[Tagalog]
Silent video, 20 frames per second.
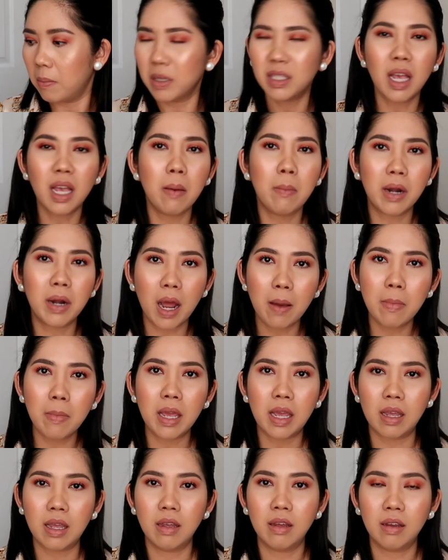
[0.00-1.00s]
basta
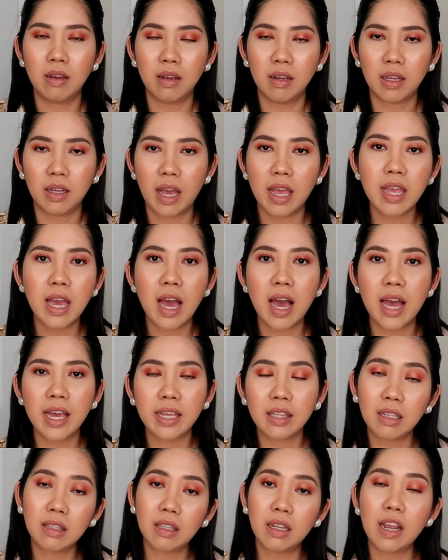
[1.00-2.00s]
marami.
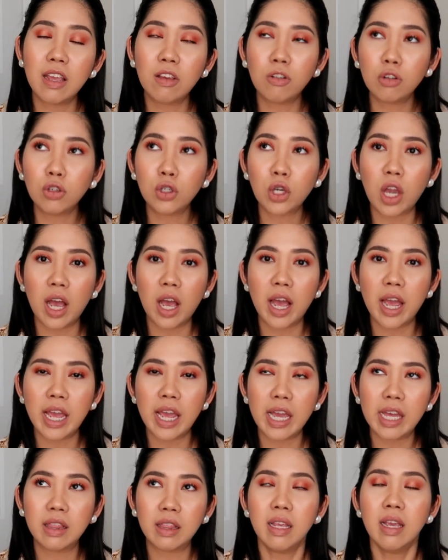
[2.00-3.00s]
Kaya itatry ko siya
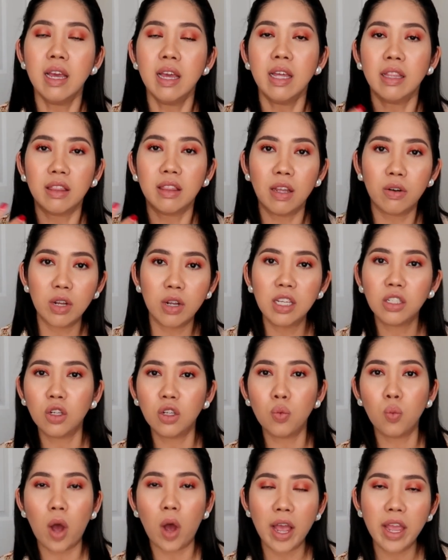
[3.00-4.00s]
and the
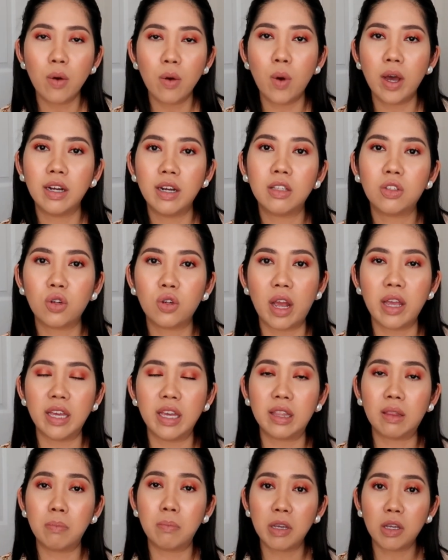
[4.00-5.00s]
reason why I wanna try
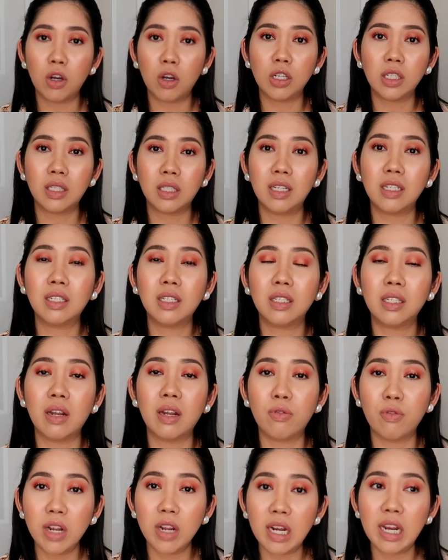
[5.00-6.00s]
it because this is
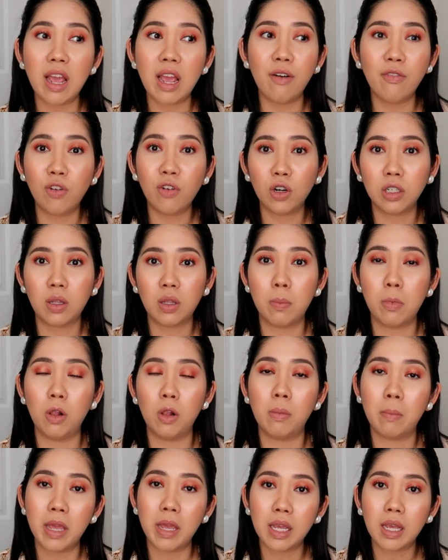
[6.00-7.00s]
a really
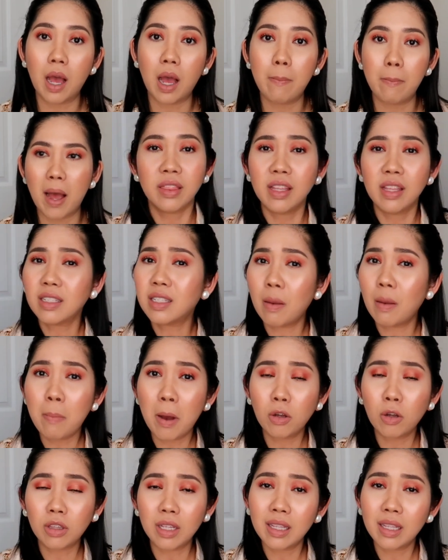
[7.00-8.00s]
affordable makeup. That's
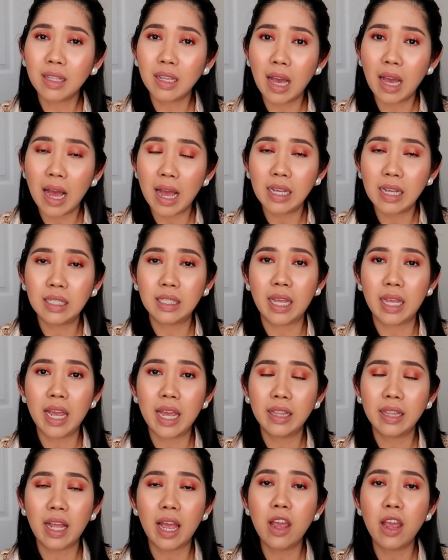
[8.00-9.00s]
about it guys
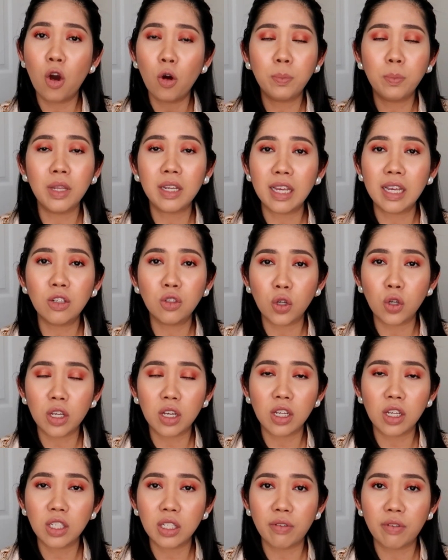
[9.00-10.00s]
and I hope
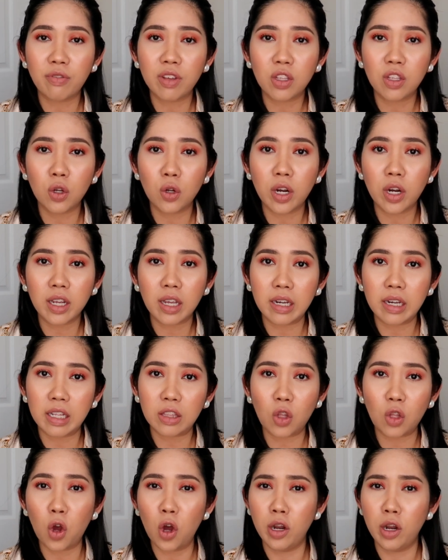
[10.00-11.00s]
nag-enjoy kayo sa video na
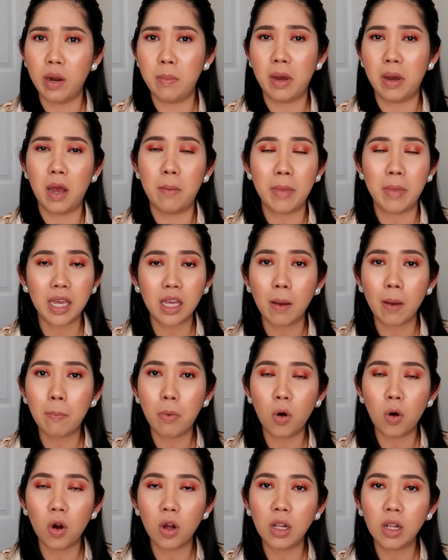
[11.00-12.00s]
ganito, ng mga
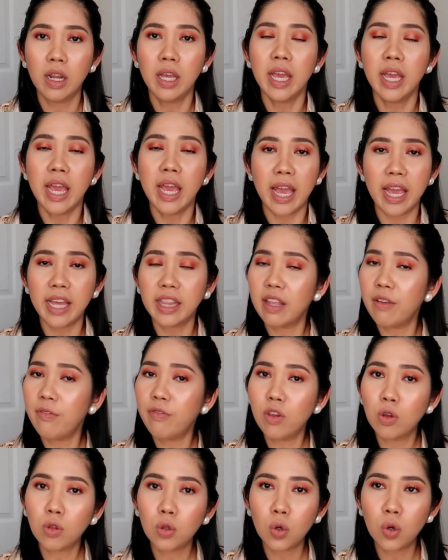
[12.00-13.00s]
makeup haul. And
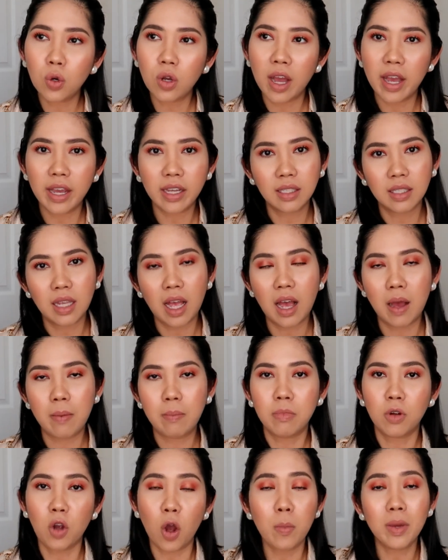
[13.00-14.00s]
if you do guys,
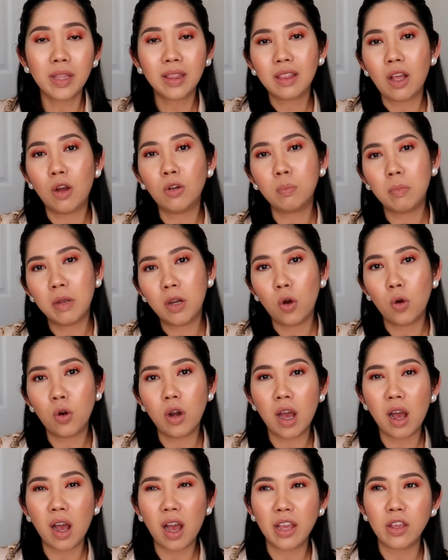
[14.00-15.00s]
um, comment down
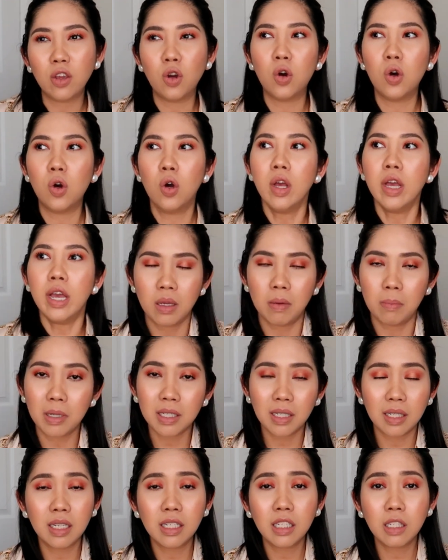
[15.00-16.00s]
below lang kayo
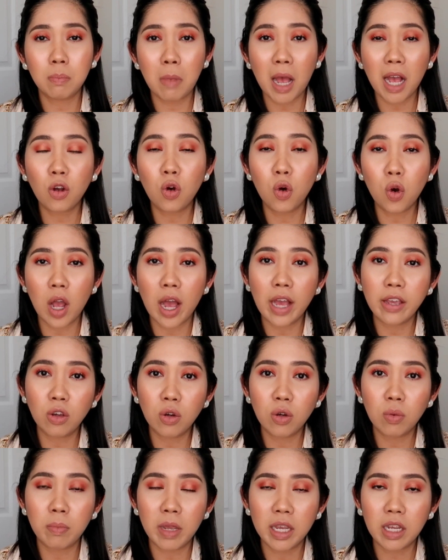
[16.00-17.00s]
But since bago nga
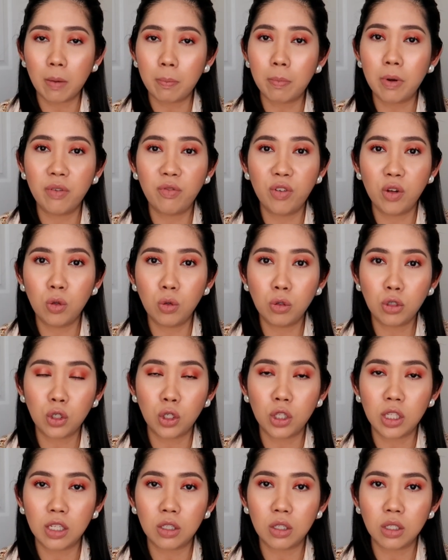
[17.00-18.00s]
yung makeup
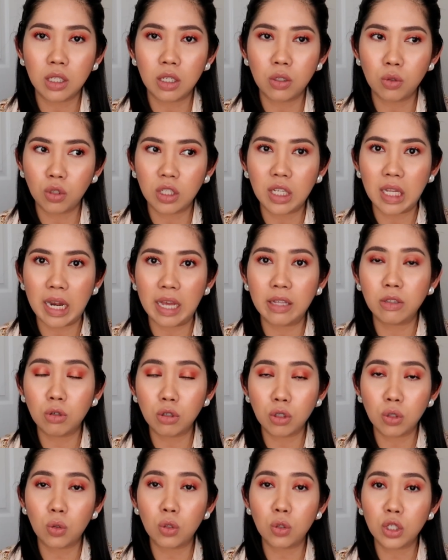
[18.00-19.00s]
revolution dito sa New
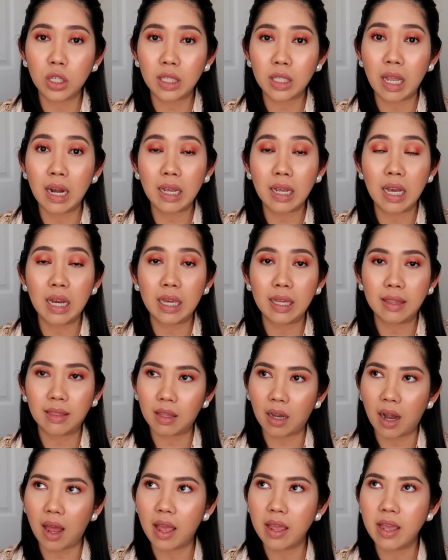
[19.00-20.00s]
Zealand, gusto ko siya talagang
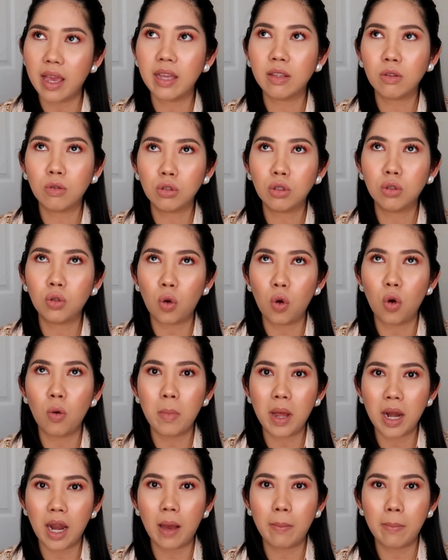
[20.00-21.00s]
itry and gusto
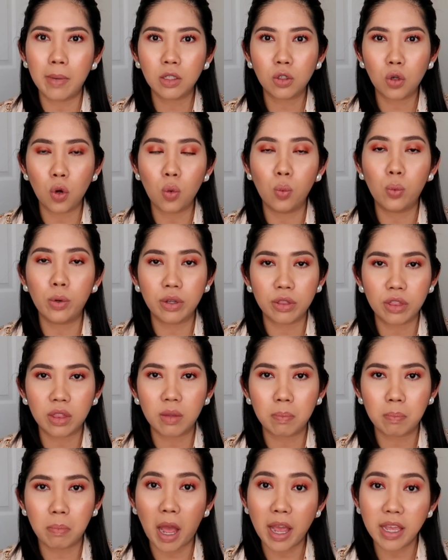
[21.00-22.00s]
kong malaman kung worth
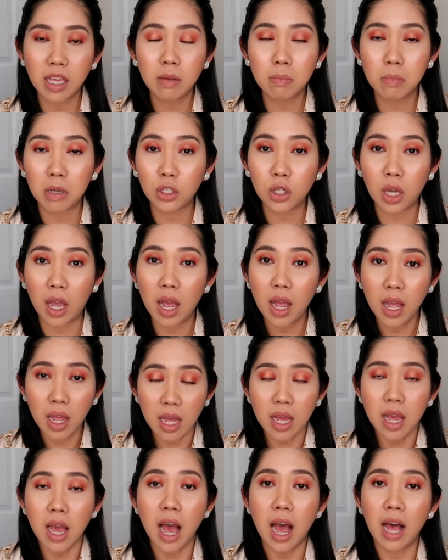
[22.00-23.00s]
buying ba siya.
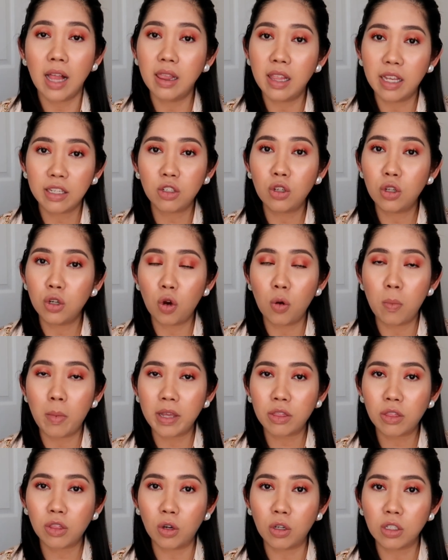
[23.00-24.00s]
I'll let you know
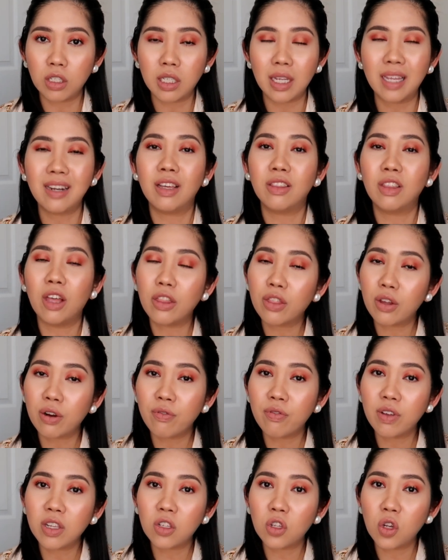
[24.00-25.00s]
my thoughts in
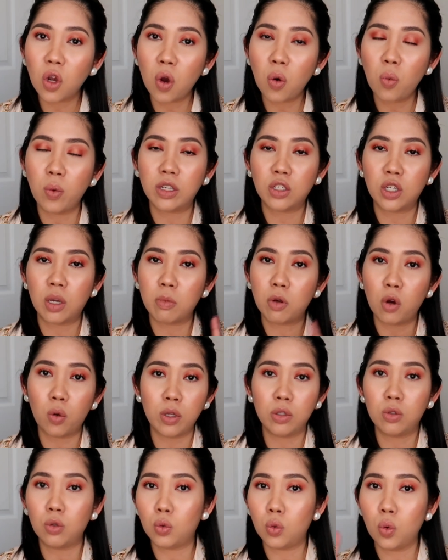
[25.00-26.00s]
another video which I'm
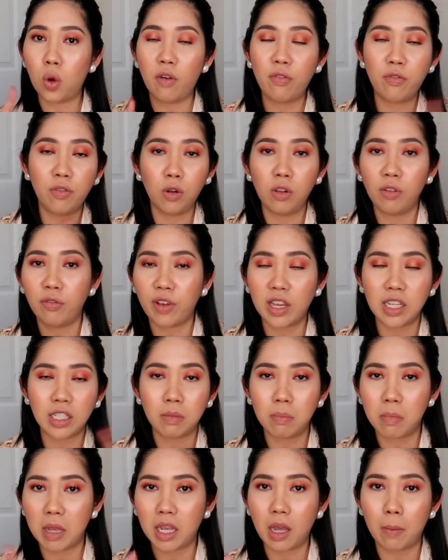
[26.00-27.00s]
going to do a full
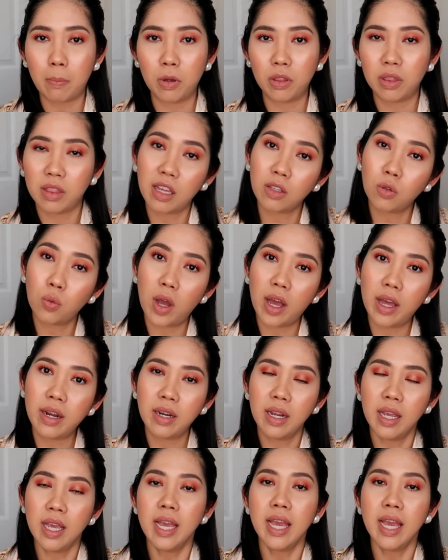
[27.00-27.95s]
face makeup on that one.